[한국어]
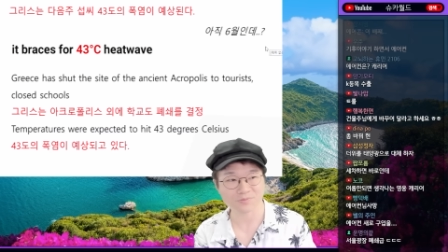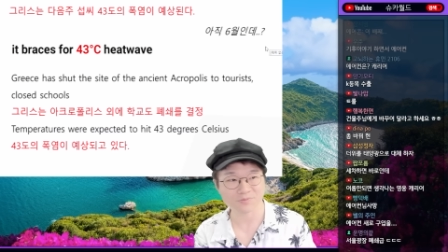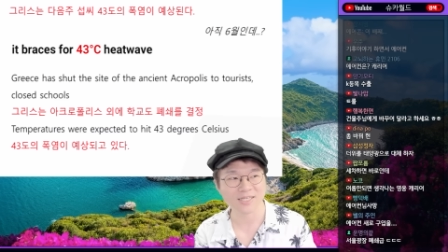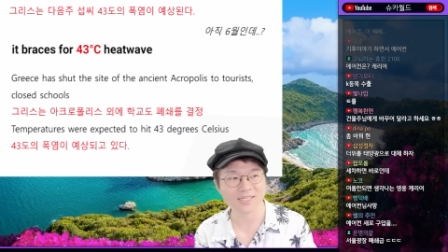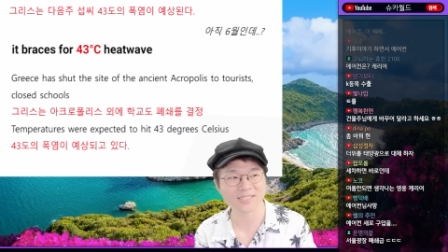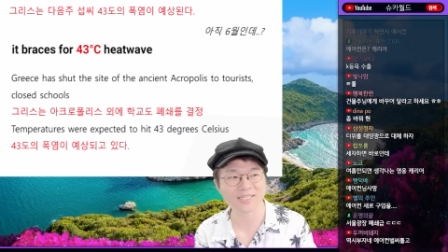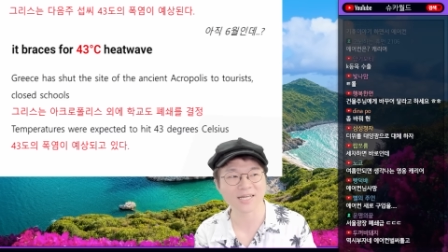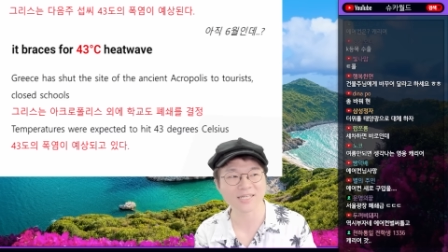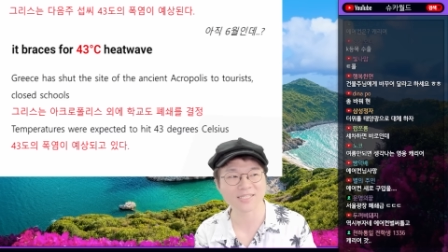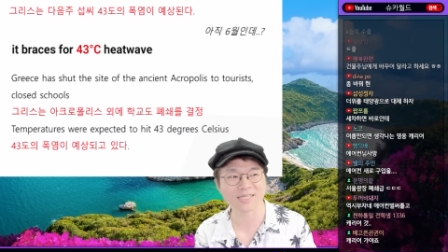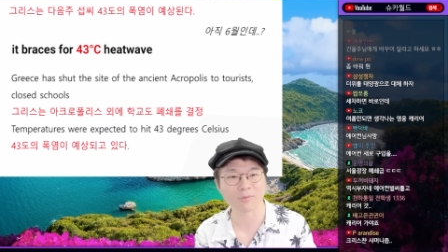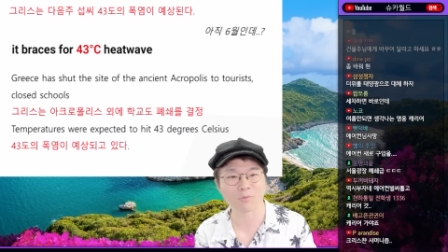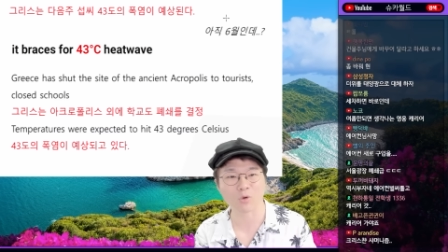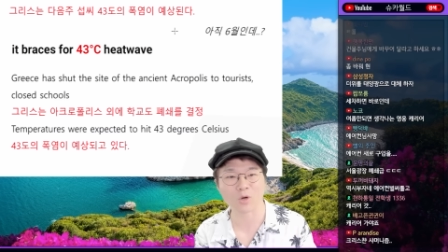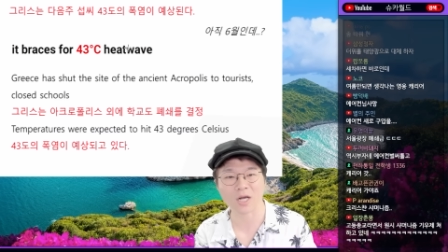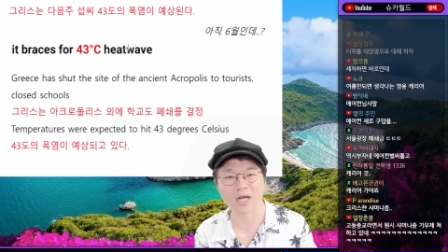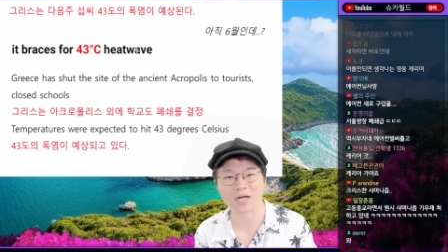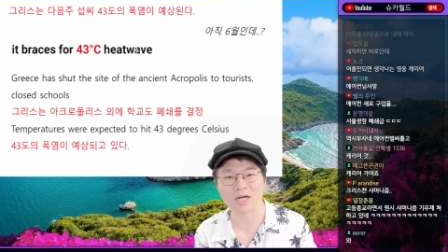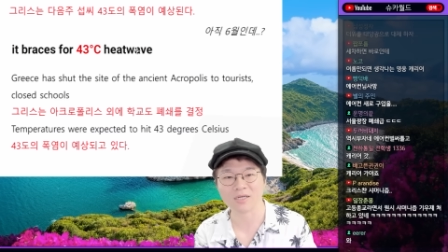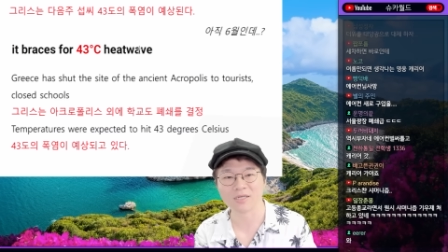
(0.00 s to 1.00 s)
기상
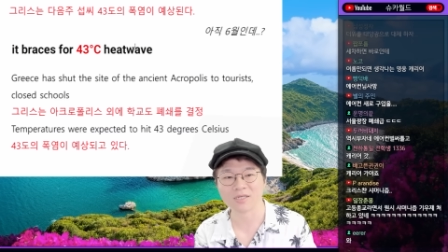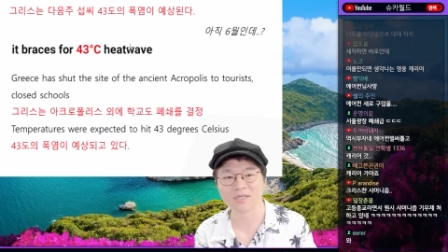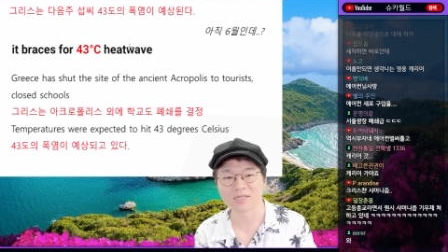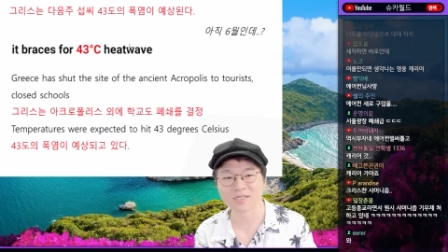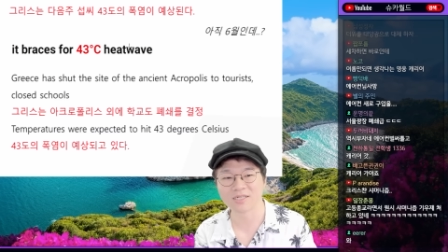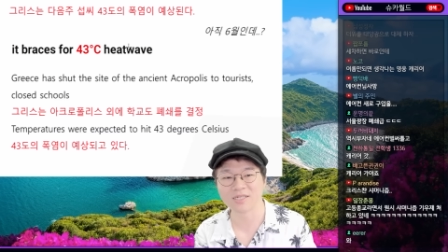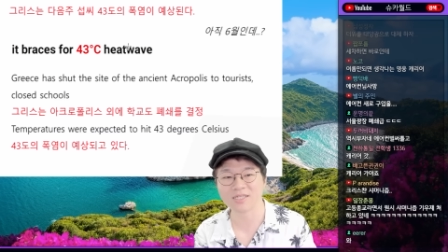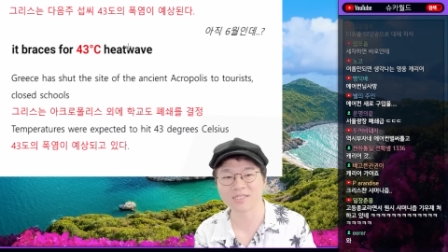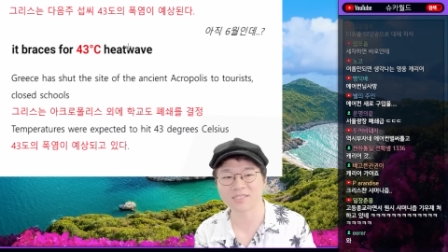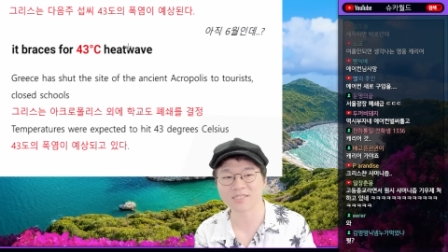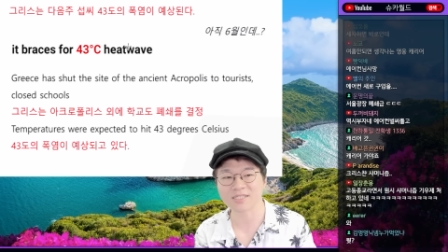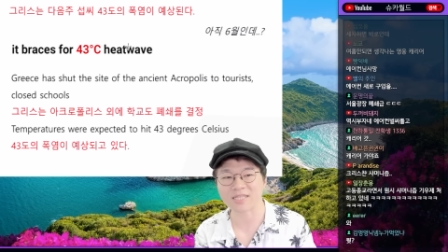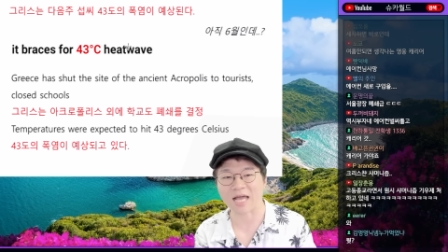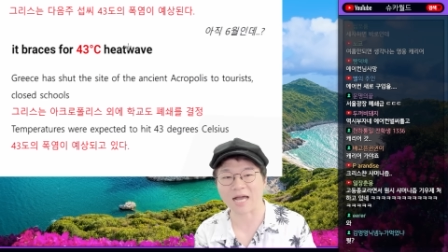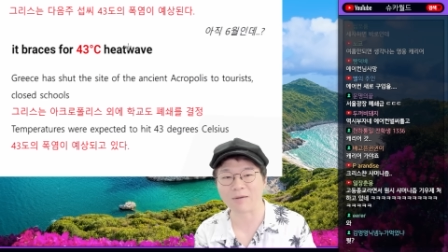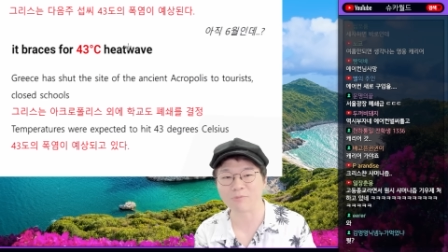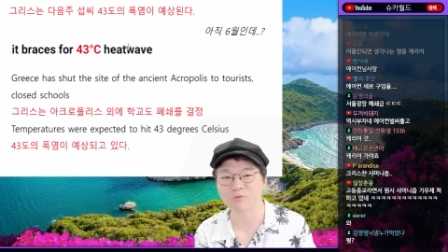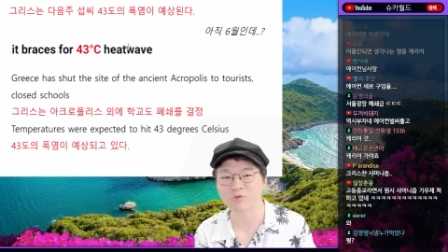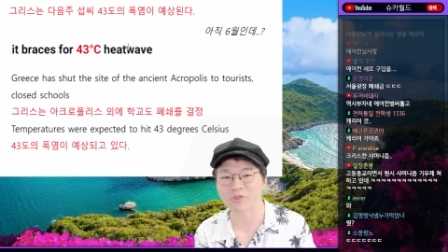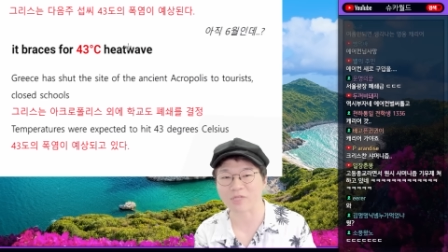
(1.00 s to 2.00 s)
예보가 그리스
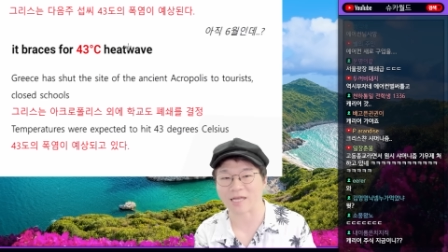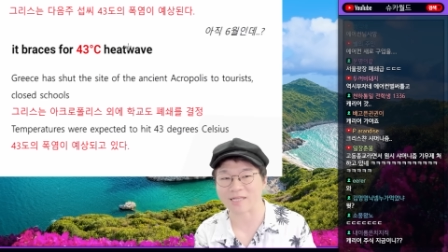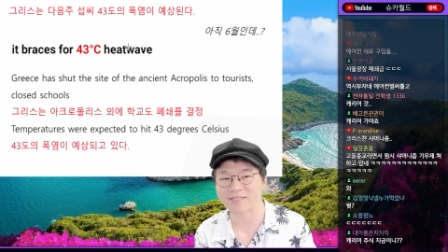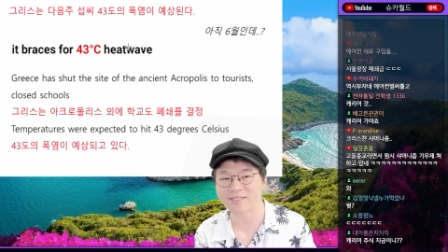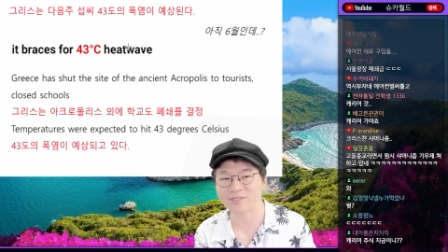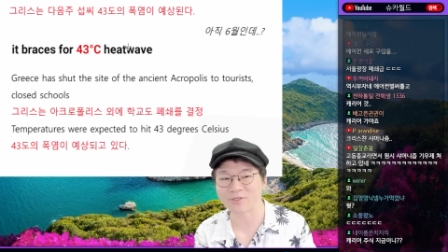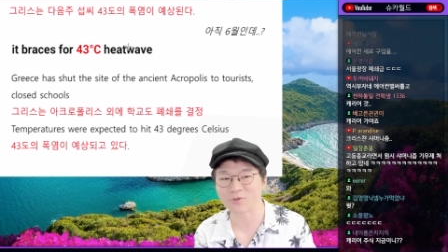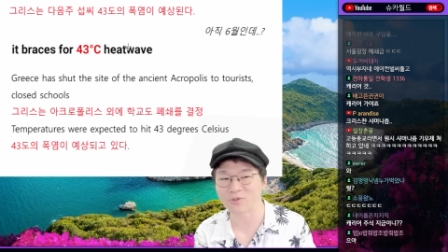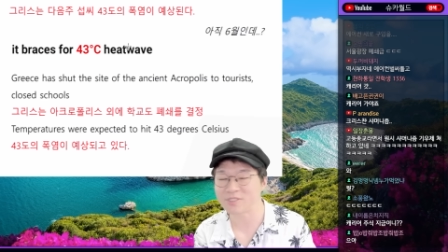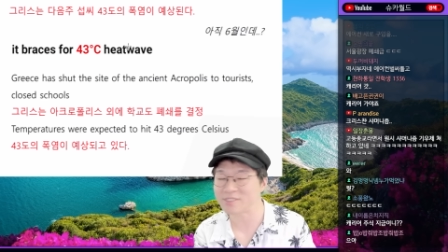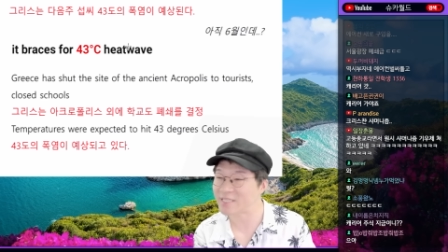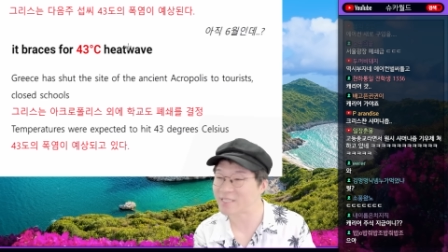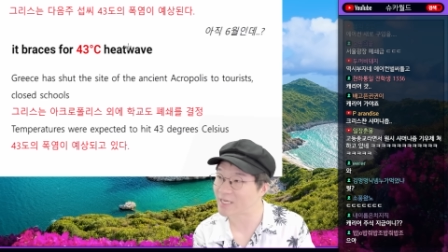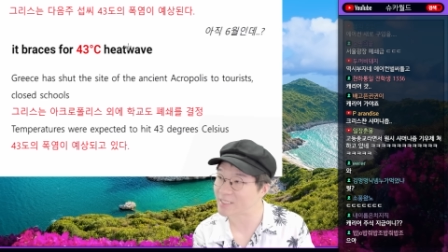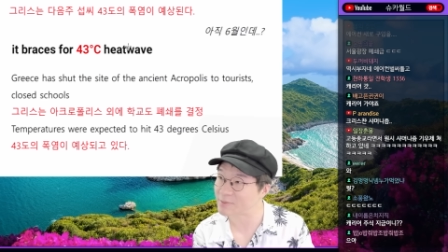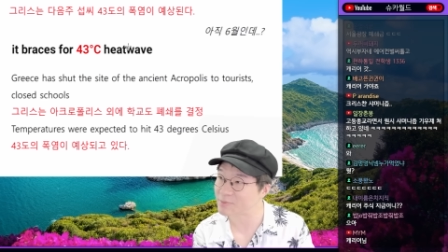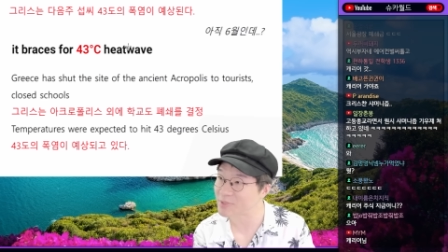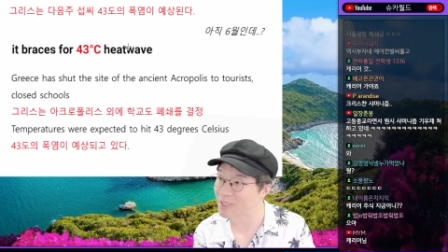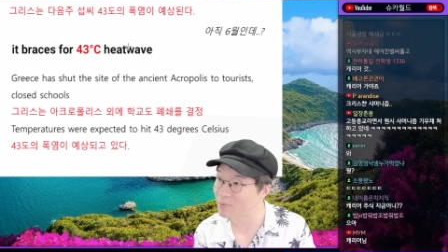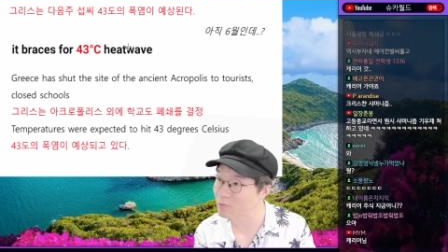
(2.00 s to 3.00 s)
다음 주 낮 기온이
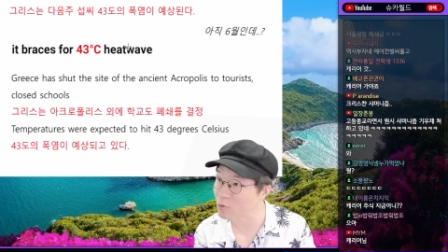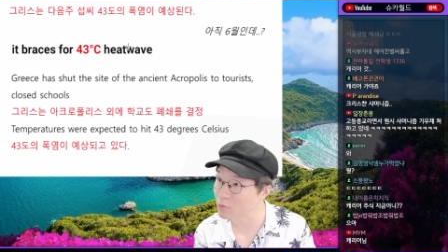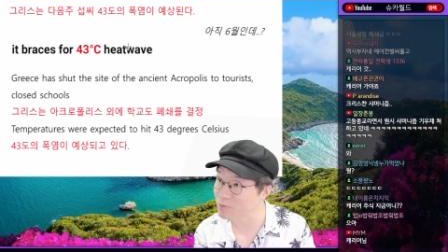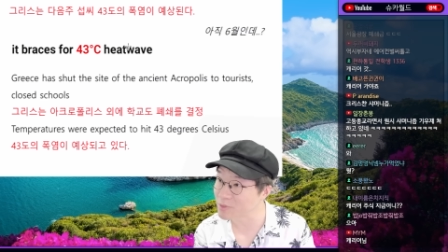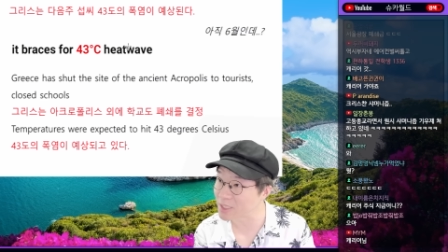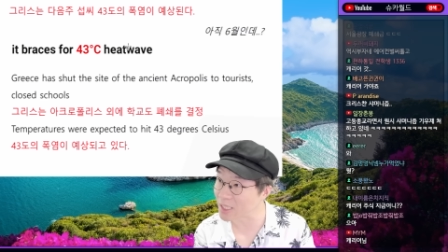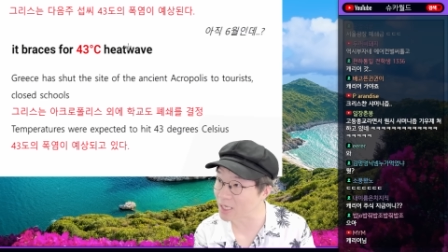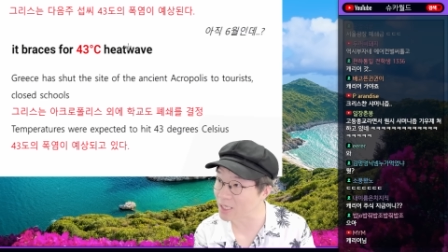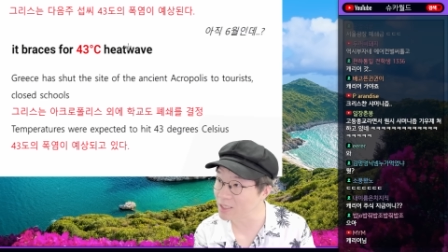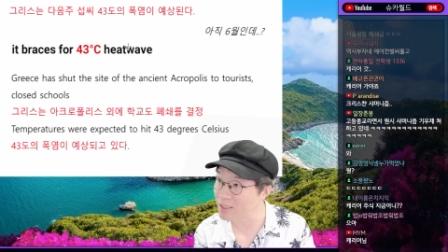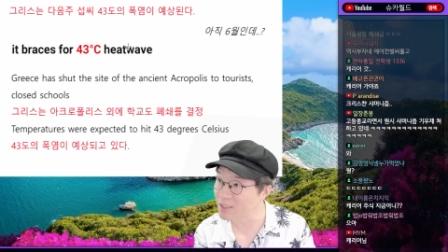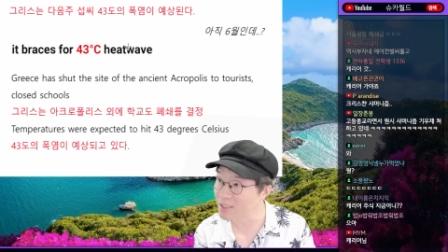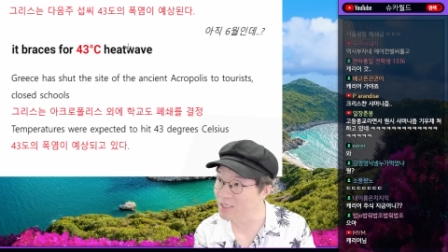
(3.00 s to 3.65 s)
43도입니다.